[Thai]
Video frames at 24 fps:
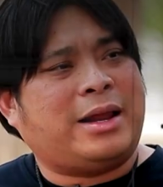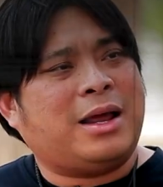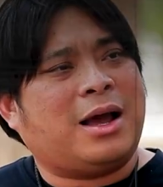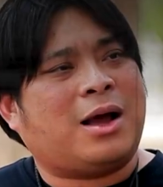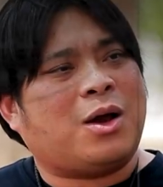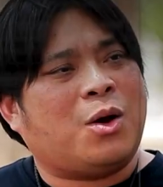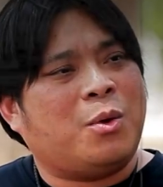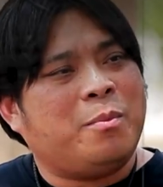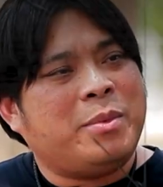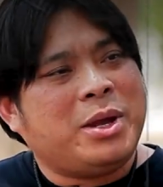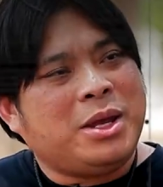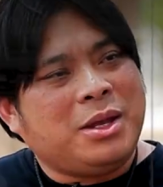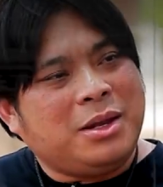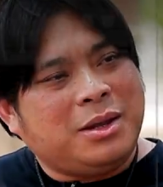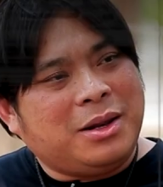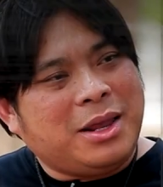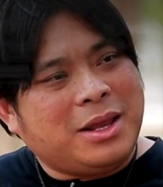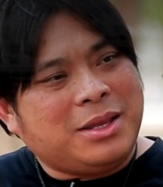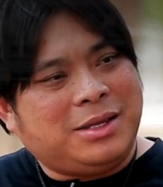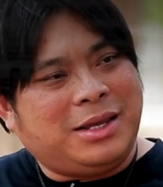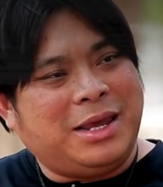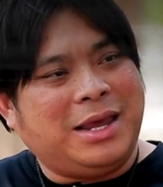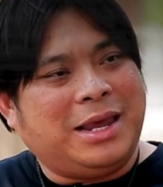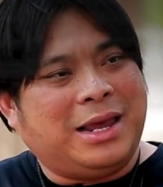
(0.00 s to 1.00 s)
แต่ถ้าเขาไม่
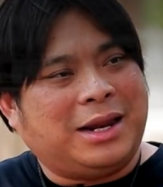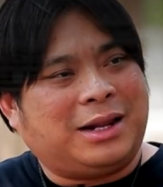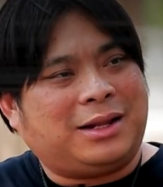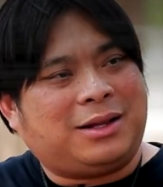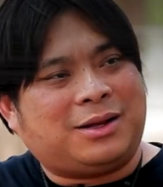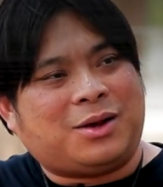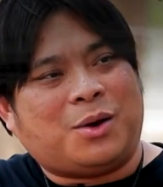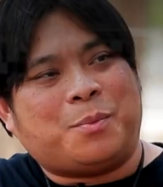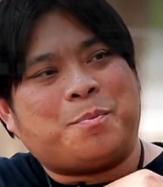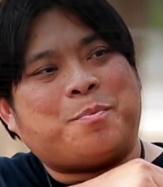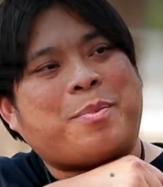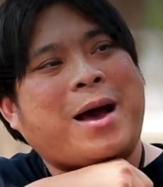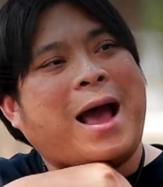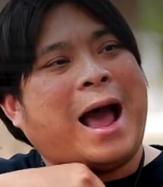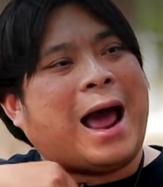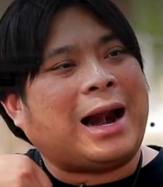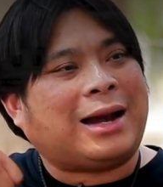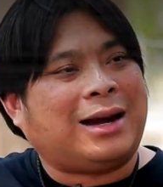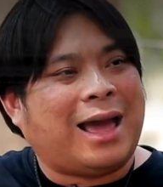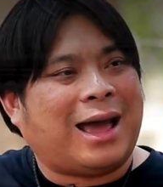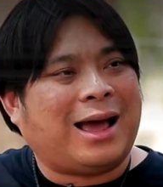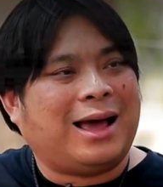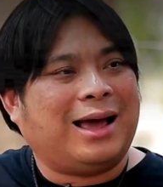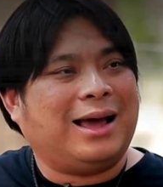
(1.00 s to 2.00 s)
ได้กรีดเขาปา
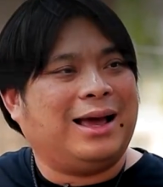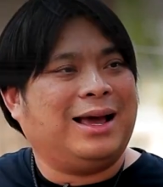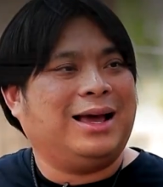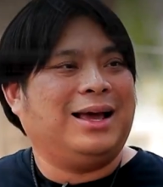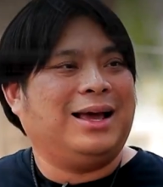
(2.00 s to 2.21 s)
ดล่ะ